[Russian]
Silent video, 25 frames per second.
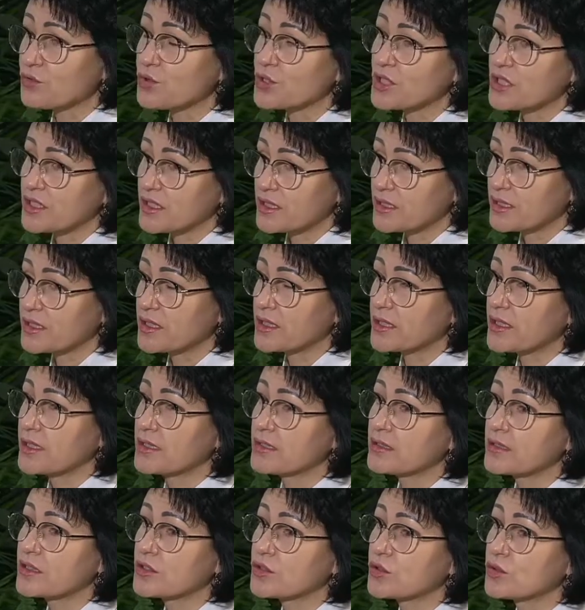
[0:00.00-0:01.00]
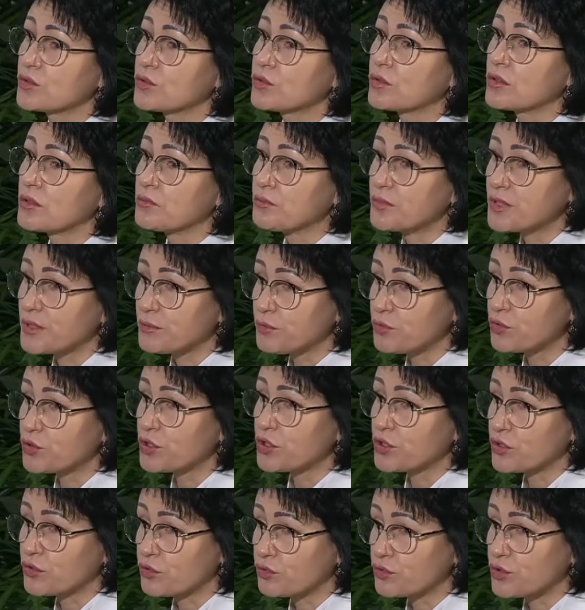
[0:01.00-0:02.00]
неоднократно, что
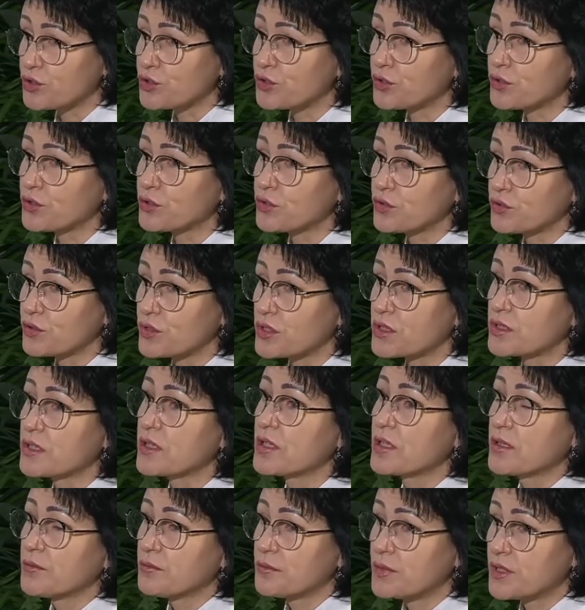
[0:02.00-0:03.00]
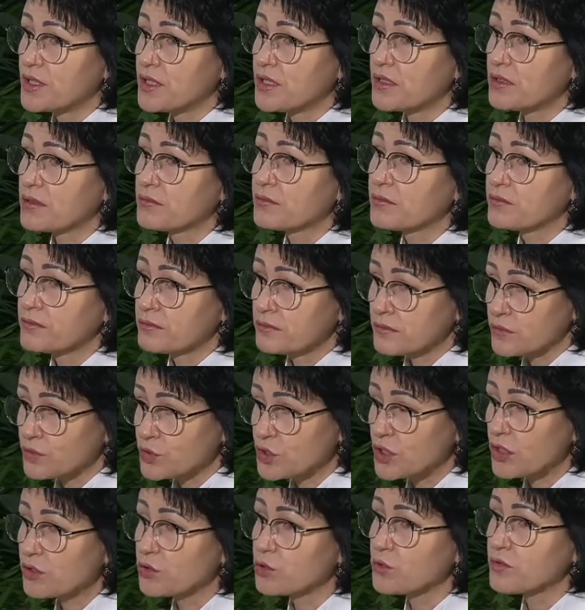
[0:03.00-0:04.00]
приборный учет, то есть при
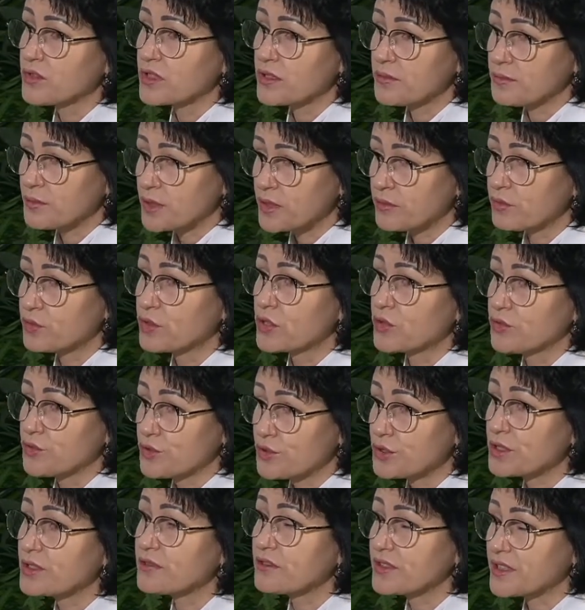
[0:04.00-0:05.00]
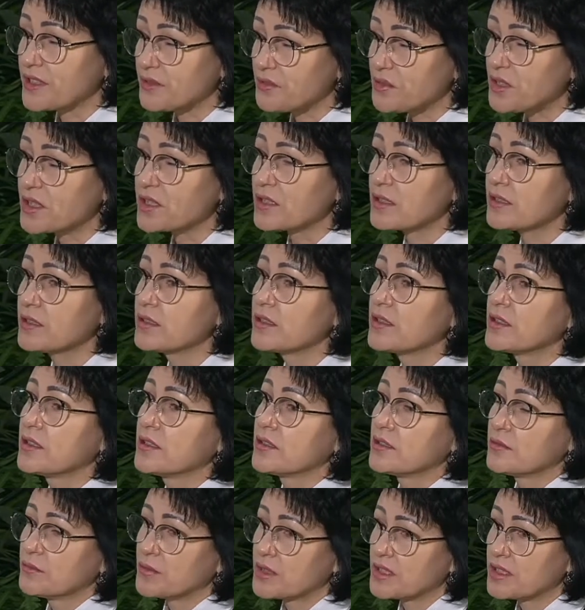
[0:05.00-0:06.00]
установке прибора учета водомера,
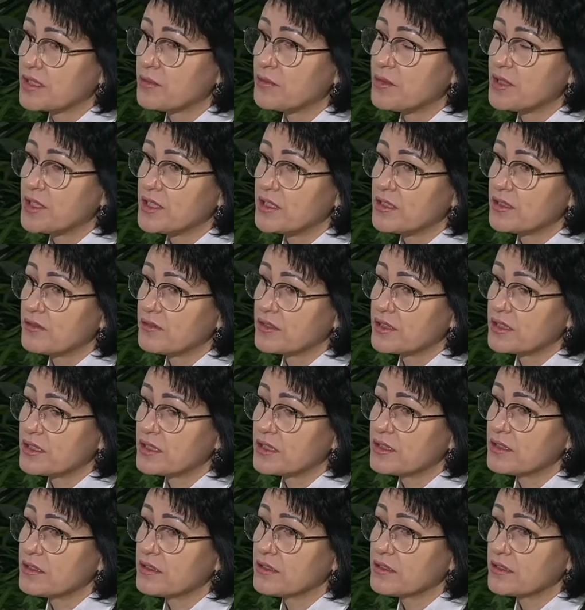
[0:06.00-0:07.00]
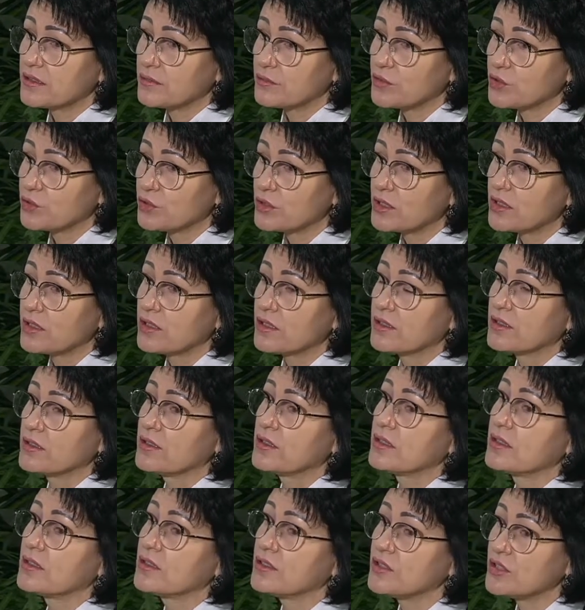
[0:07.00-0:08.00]
потребление воды намного
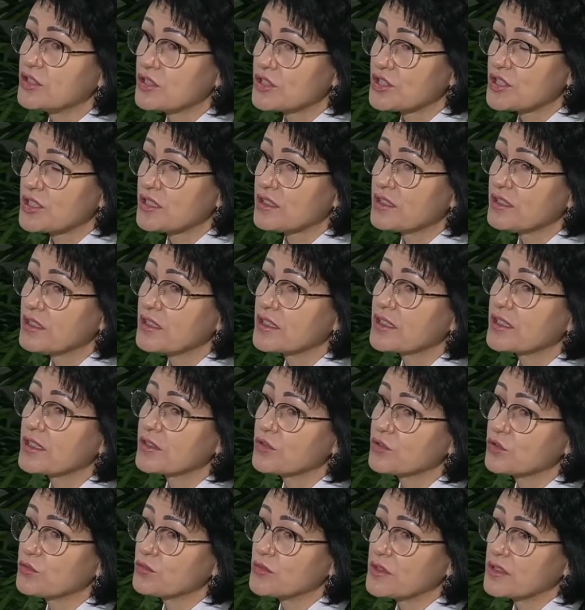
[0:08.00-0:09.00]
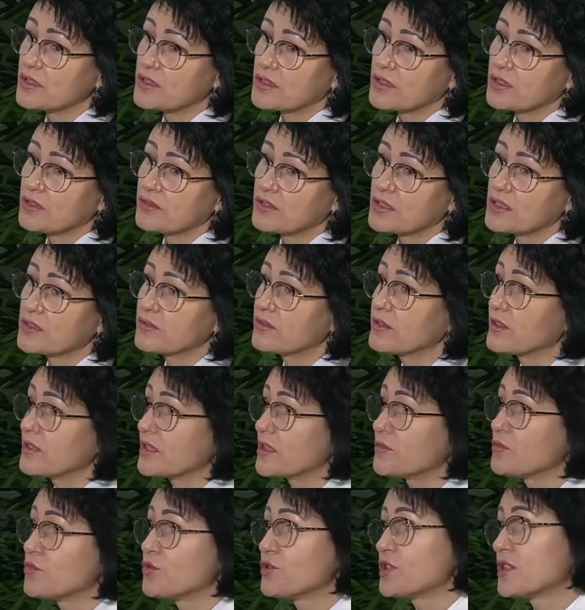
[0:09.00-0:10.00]
ниже и экономнее, и, соответственно,
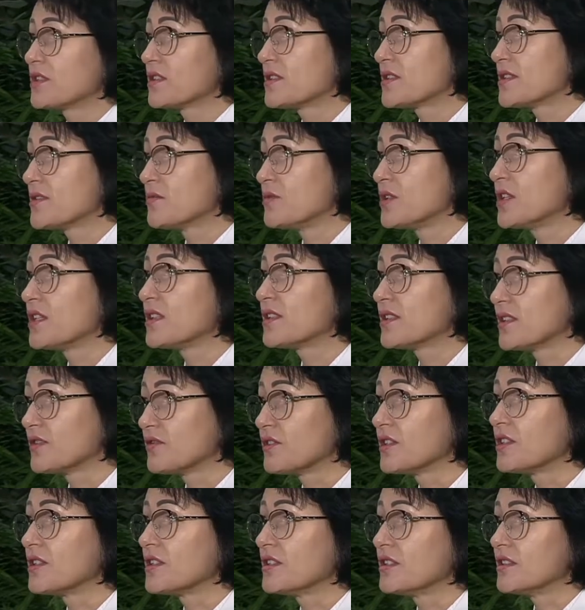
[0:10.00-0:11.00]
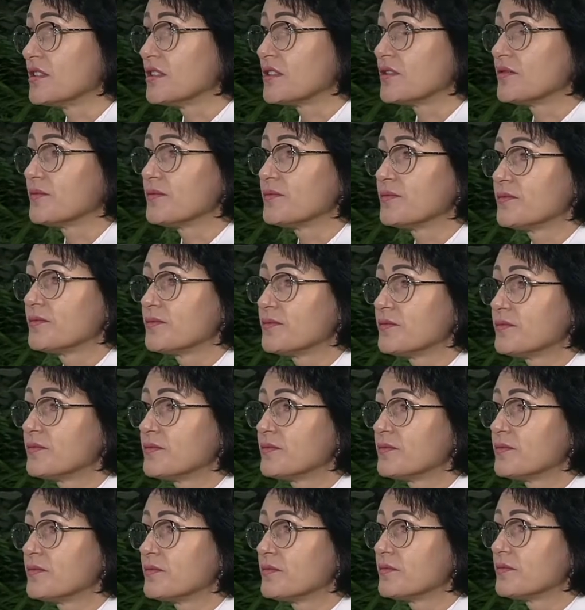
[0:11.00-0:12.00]
для бюджета семьи это выгоднее. А
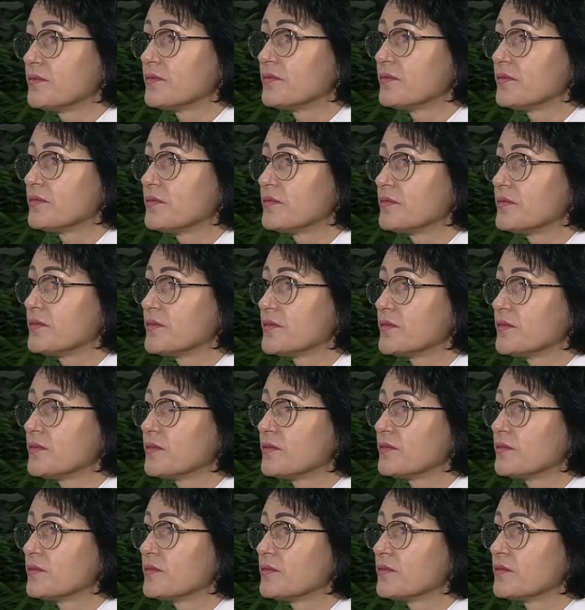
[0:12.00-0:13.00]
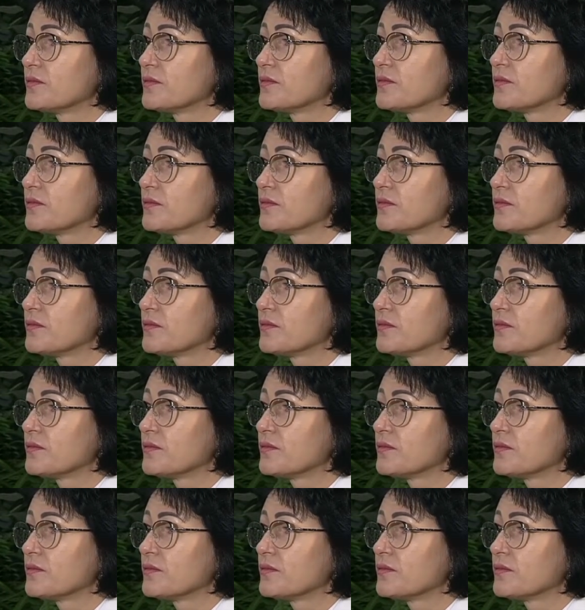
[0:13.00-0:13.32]
вот как выбрать и установить счетчик, если